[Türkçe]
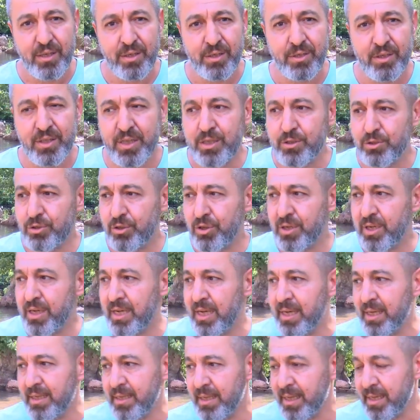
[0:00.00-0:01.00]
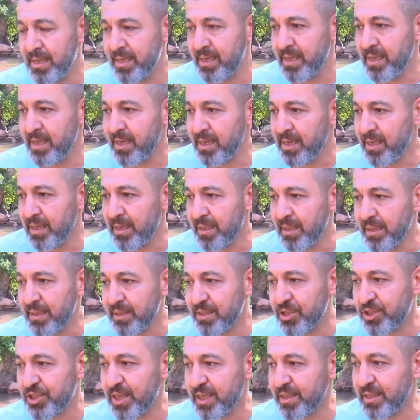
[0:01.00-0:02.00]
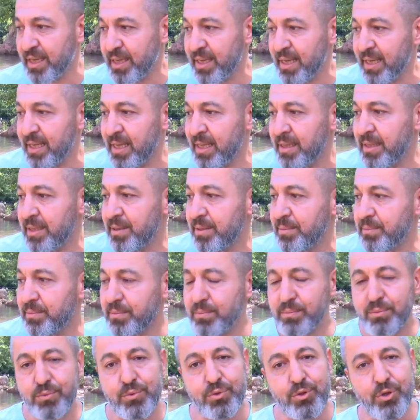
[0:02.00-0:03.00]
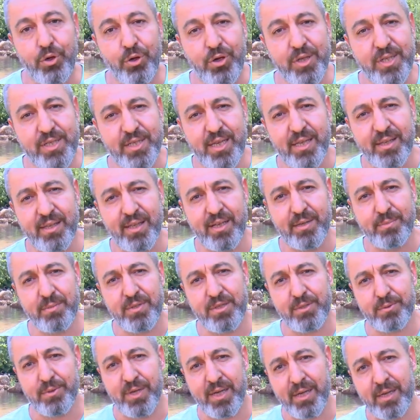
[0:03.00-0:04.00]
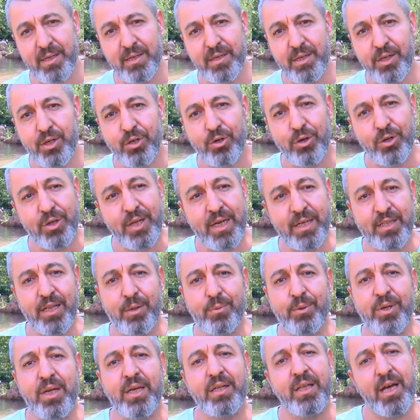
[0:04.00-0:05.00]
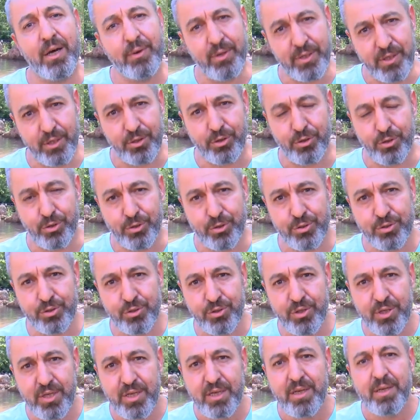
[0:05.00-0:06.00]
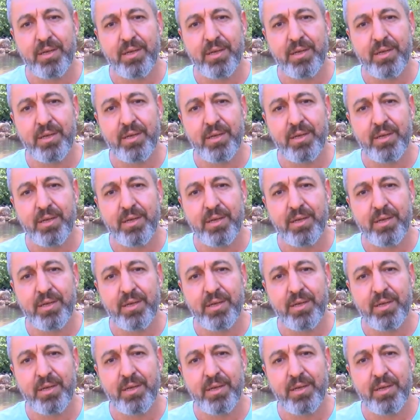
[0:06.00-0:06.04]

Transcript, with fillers: Ondan sonra yani e, dışarıdan gelen çoğu insanlarımız var. Onları da buraya davet ediyoruz.